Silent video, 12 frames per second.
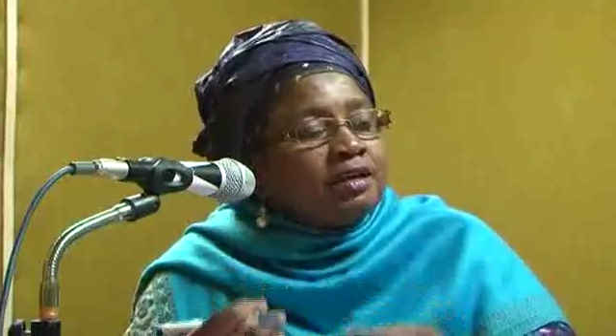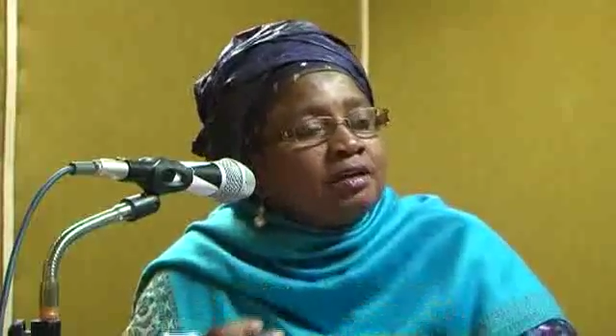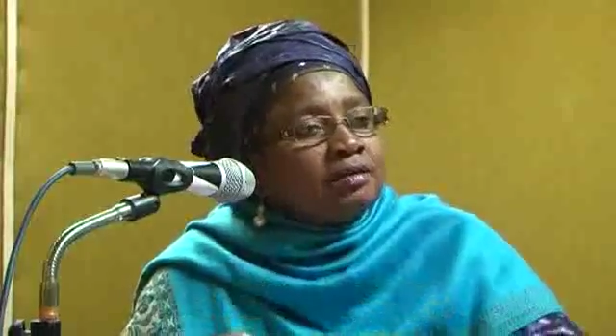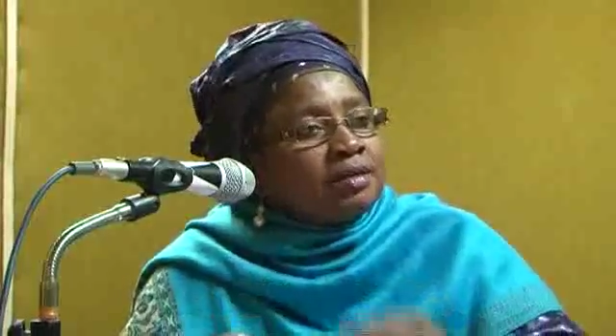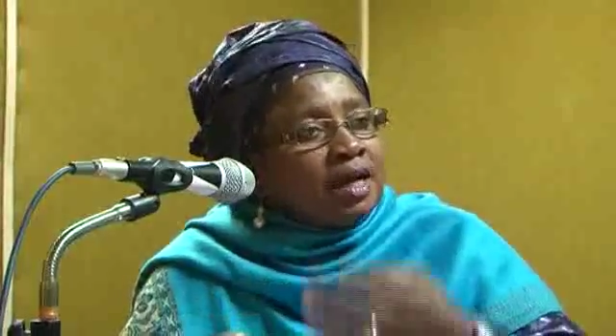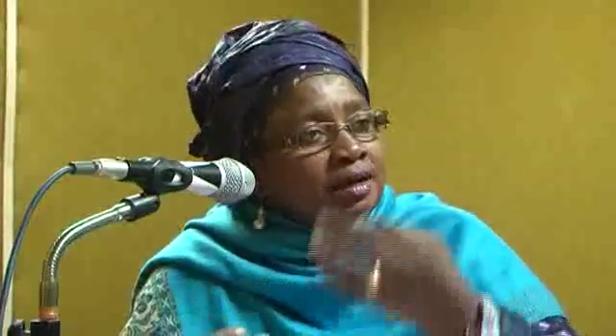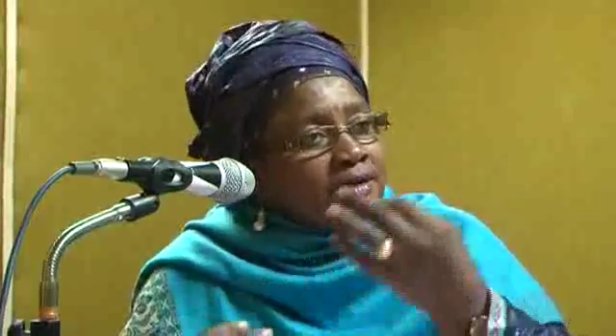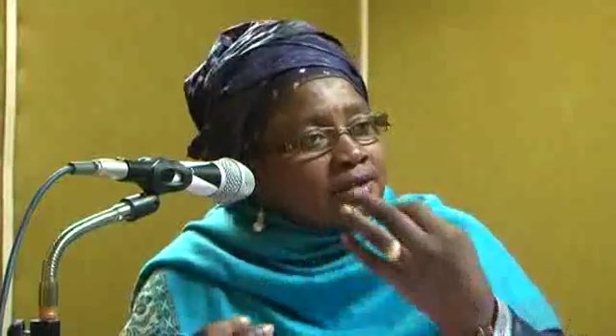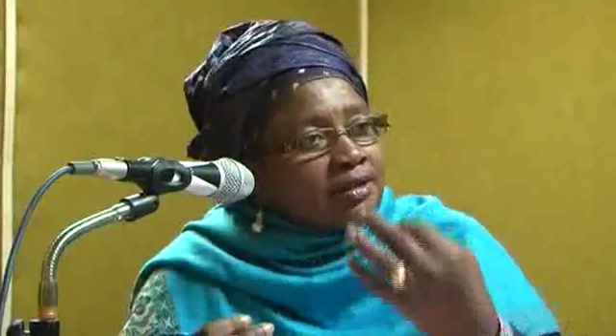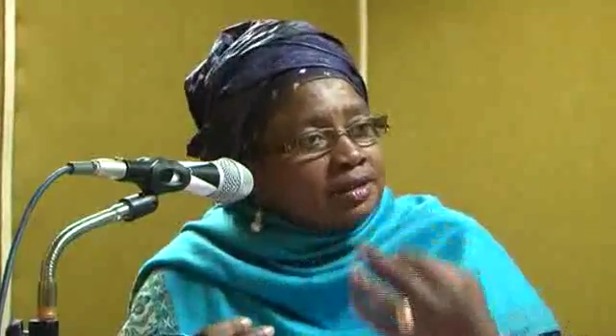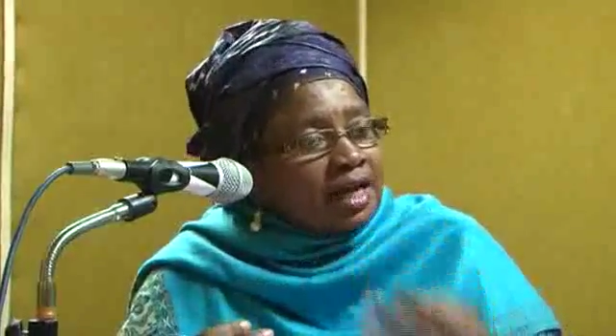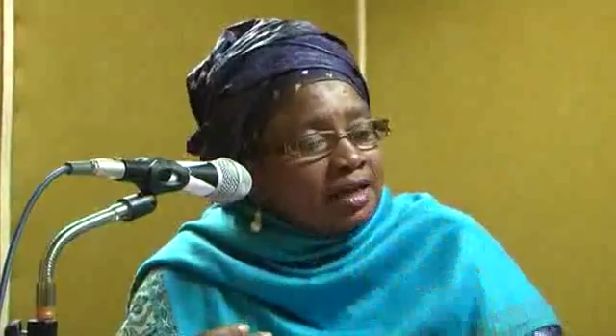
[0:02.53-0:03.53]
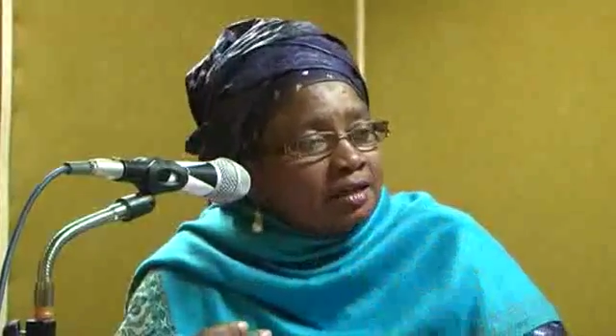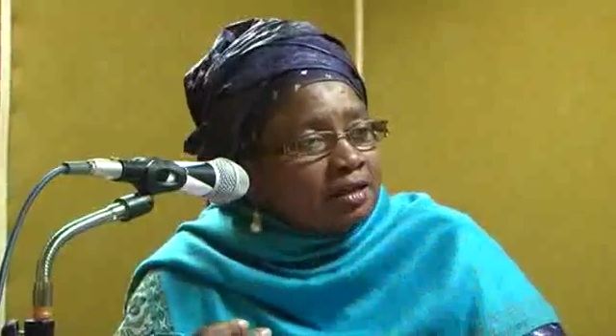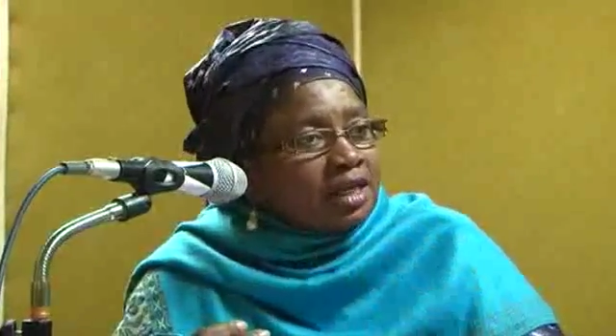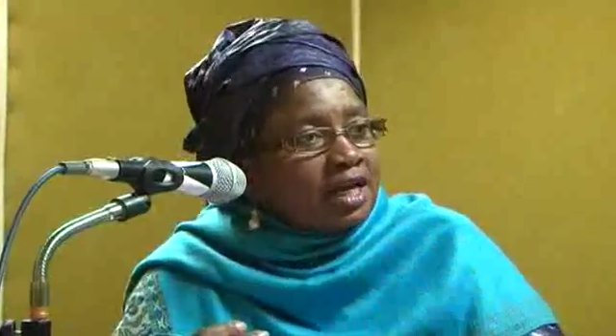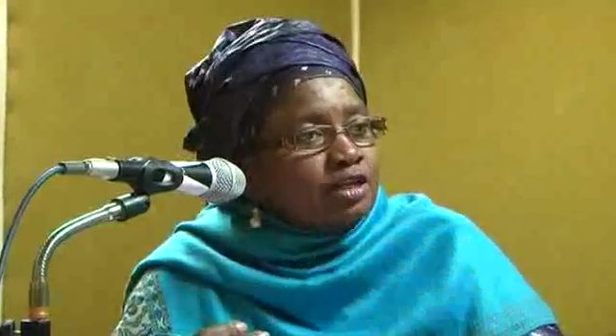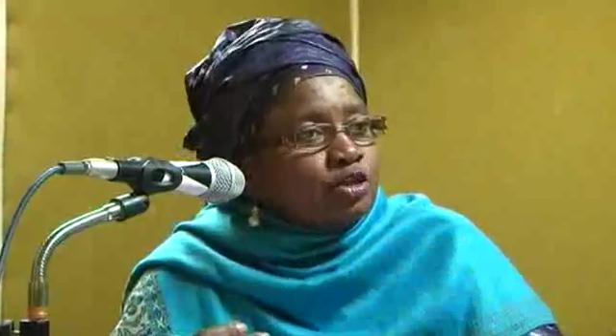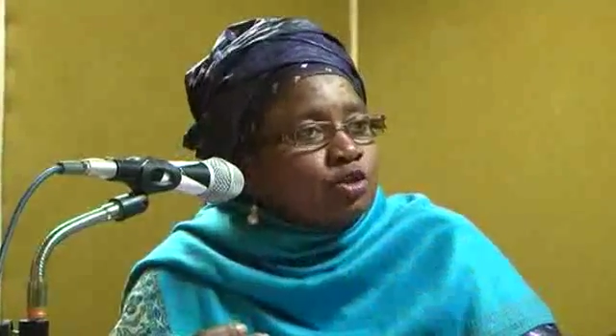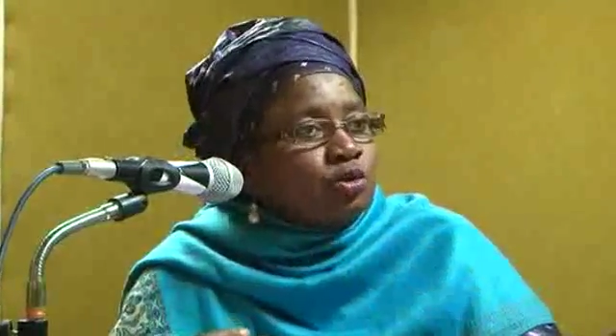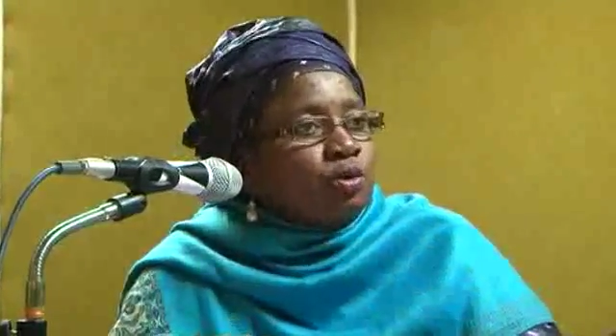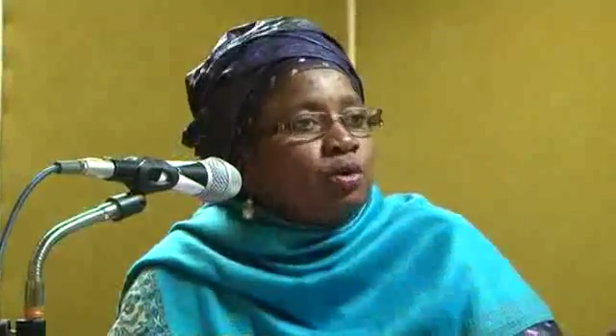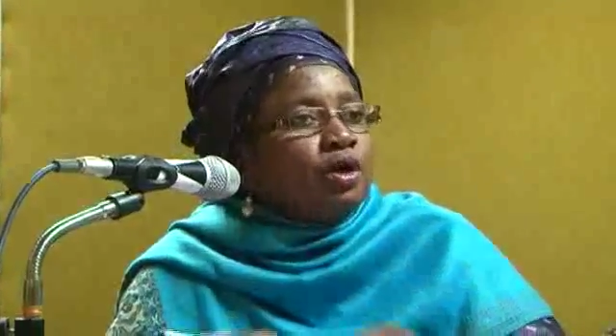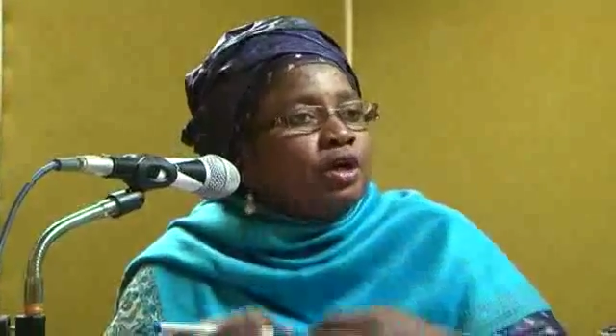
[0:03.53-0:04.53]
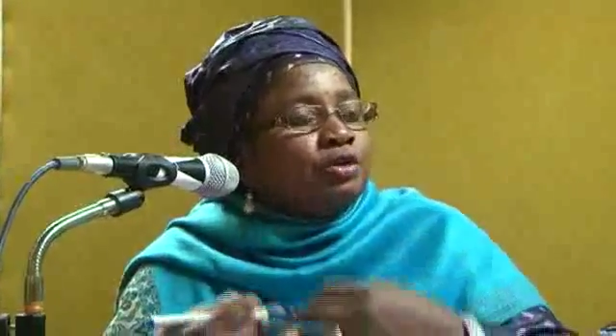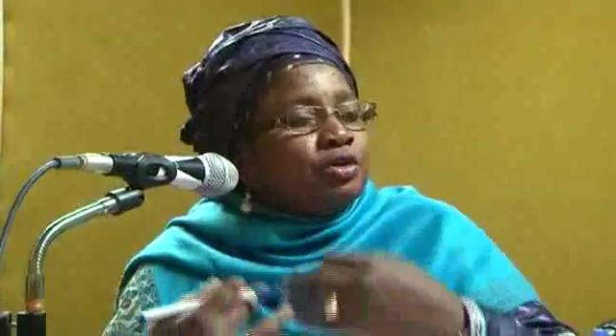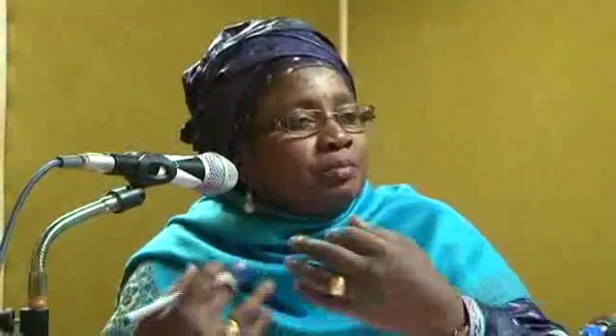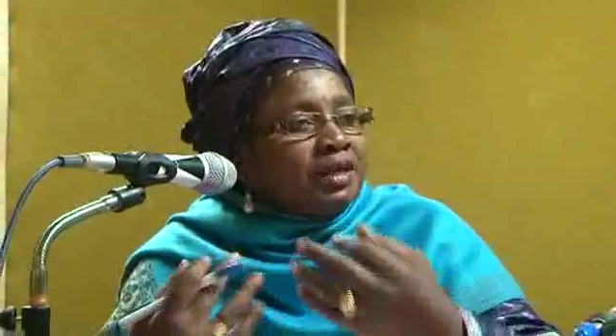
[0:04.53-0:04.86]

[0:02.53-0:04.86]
euh, dans, le, dans leur tradition mm.